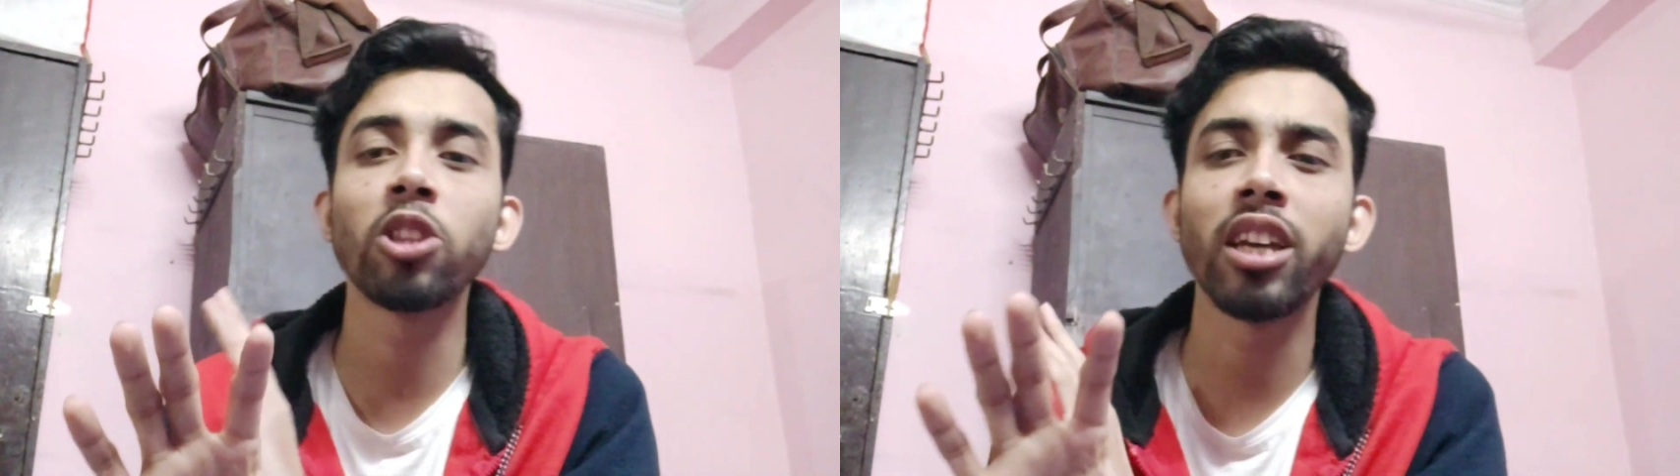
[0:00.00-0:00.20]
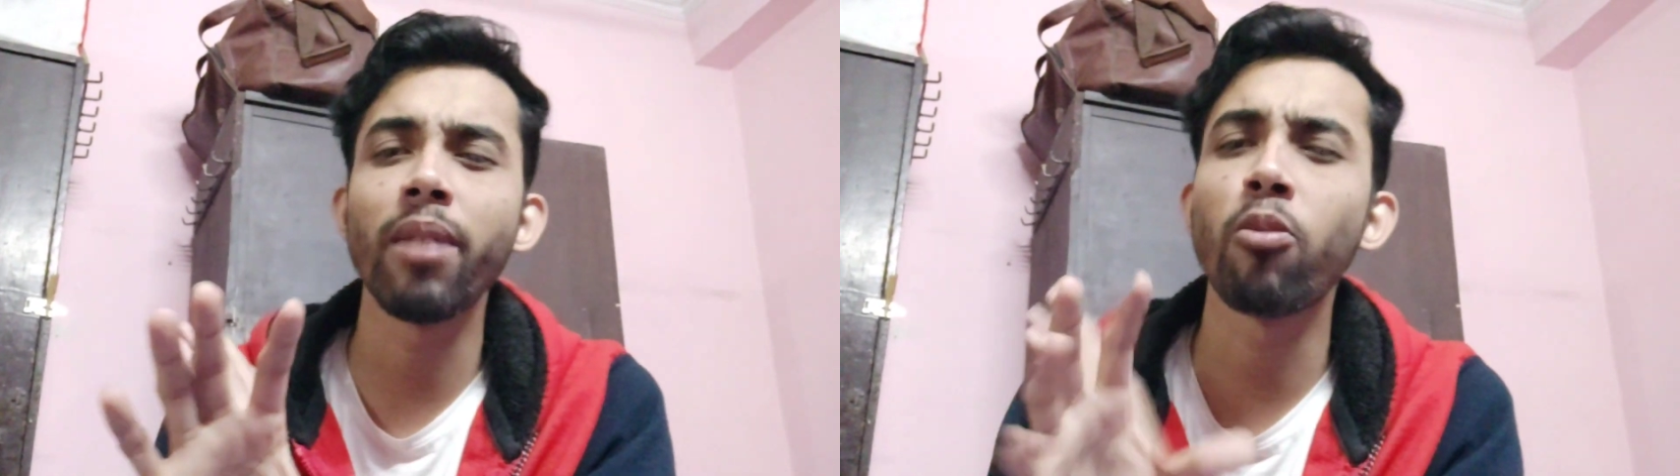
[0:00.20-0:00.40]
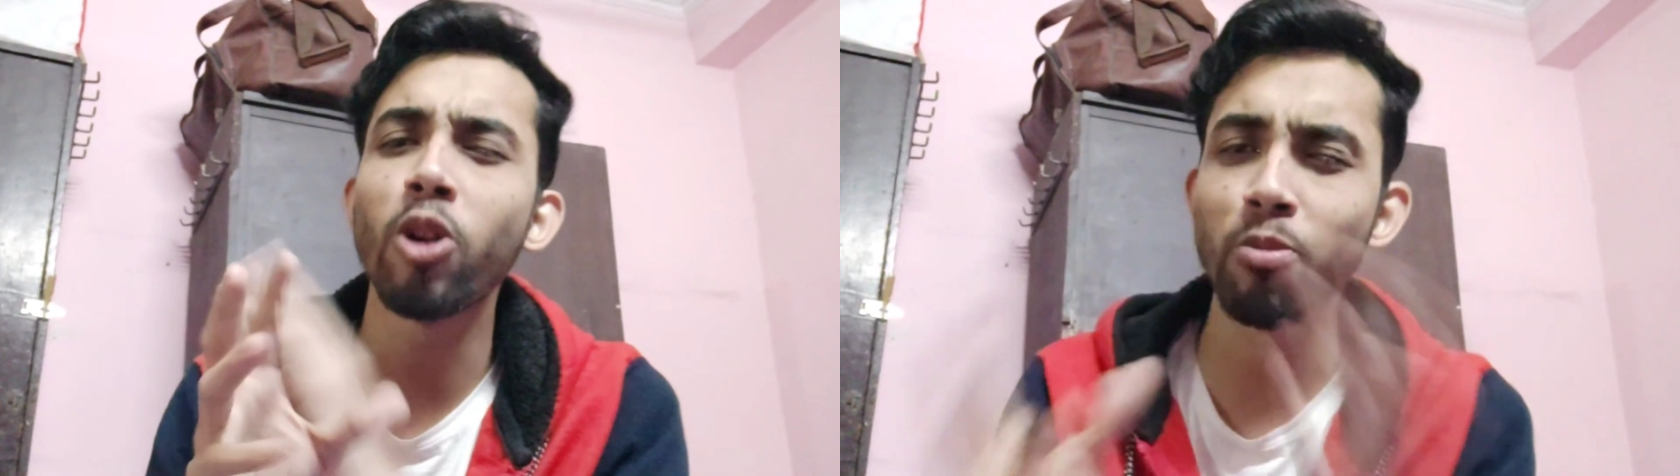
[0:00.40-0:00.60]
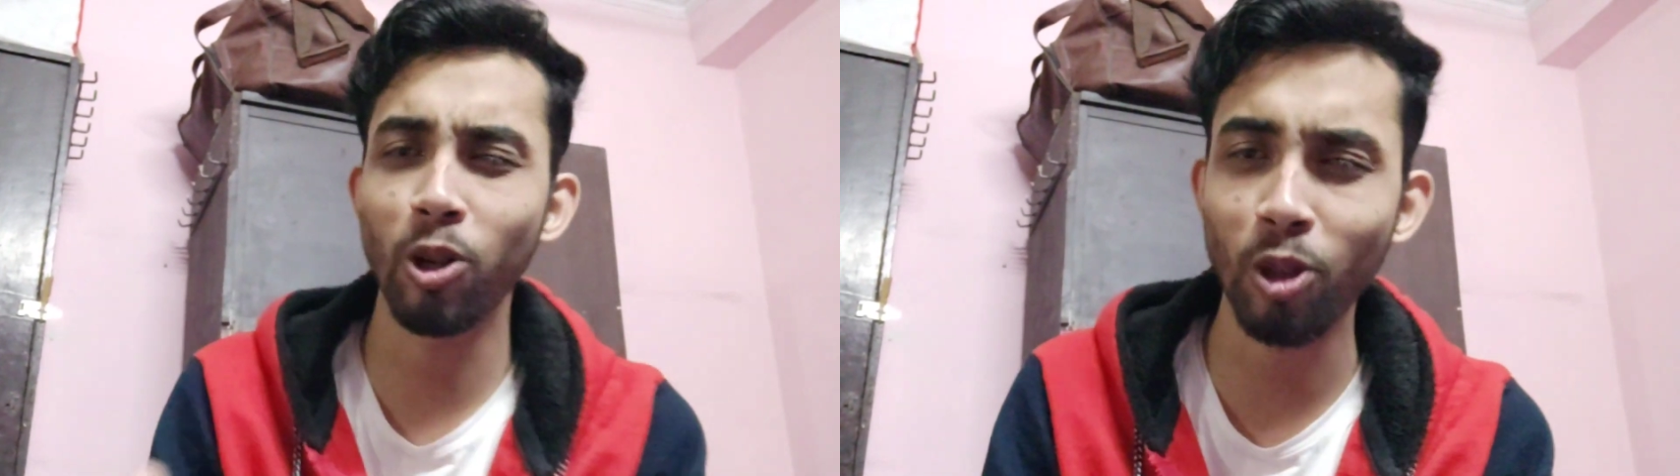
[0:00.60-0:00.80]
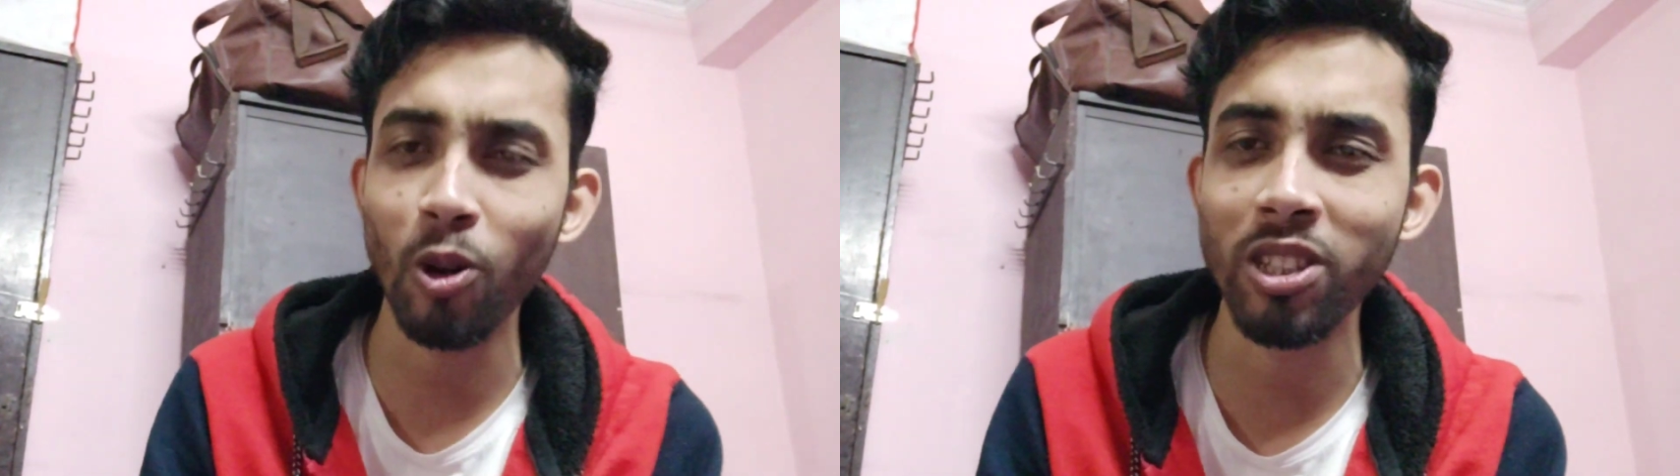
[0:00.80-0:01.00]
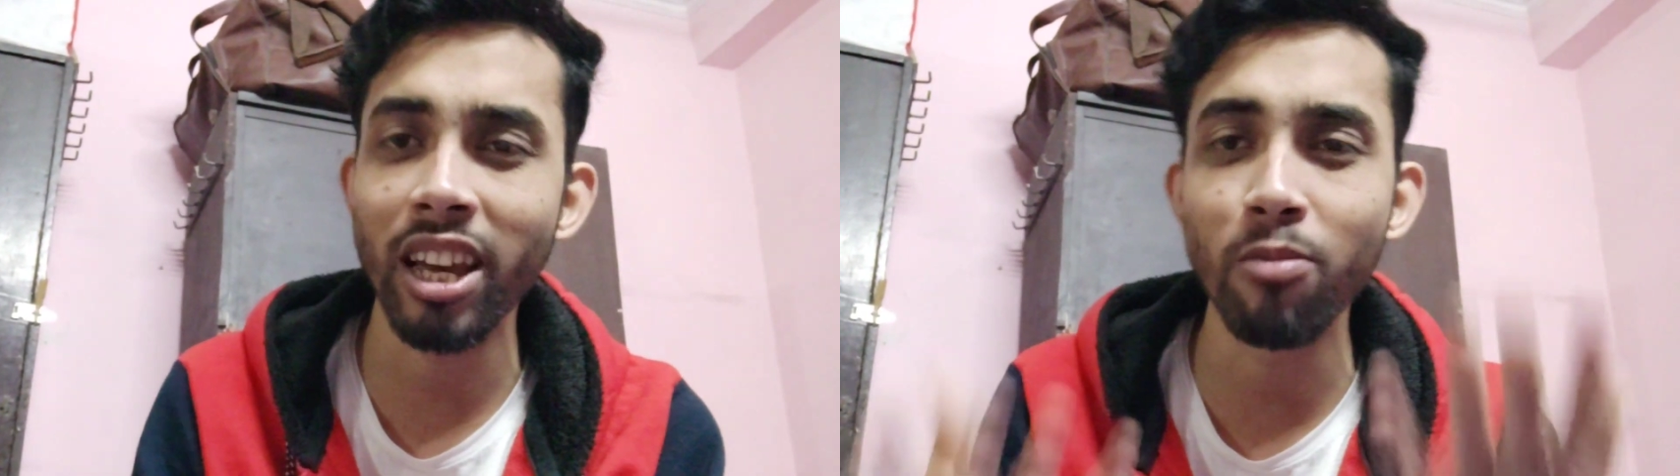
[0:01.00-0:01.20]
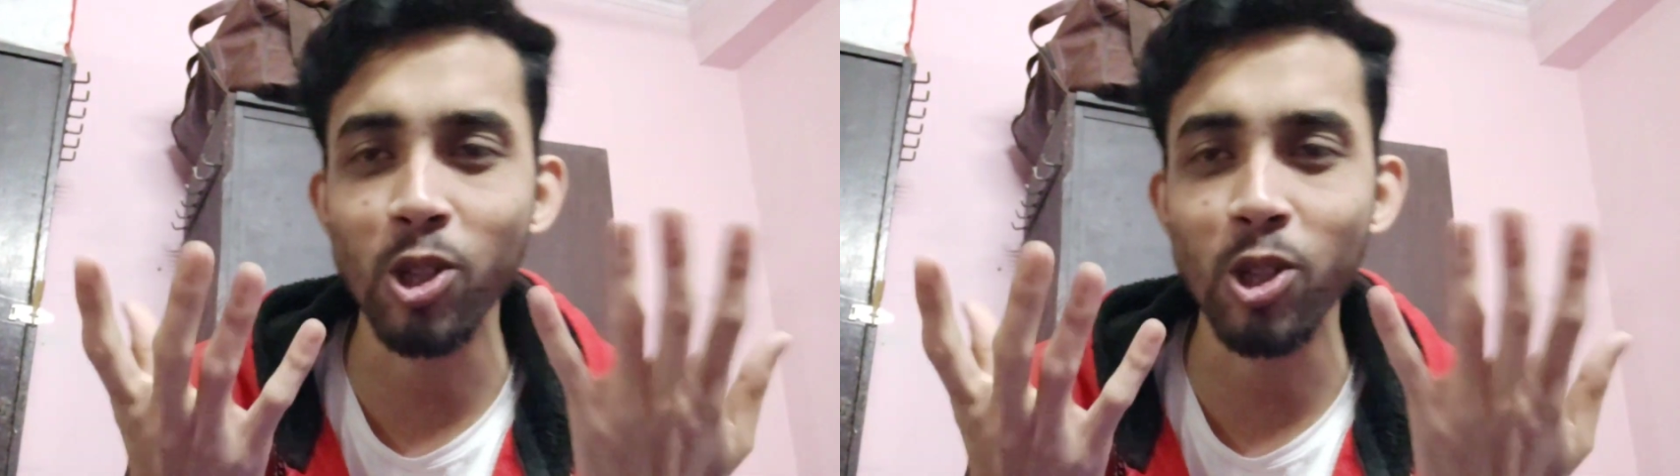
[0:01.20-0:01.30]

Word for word: মধ্যে পরিবর্তন হয়েছে এই